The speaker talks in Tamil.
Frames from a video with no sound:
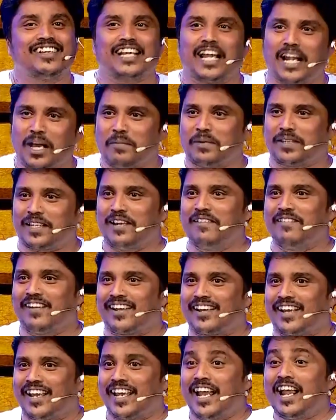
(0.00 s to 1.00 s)
எனக்கு இப்போ தெளிவாக
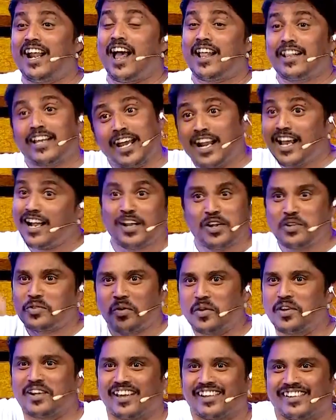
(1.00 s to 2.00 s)
இருக்கேன் ஏன்னா அது எனக்குன்னு
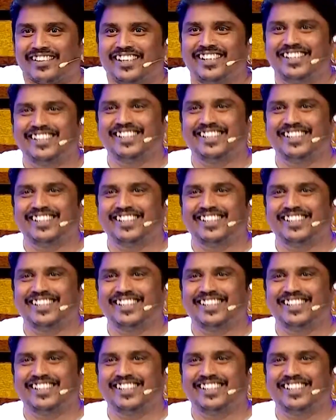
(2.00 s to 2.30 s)
சொல்லிட்டாரு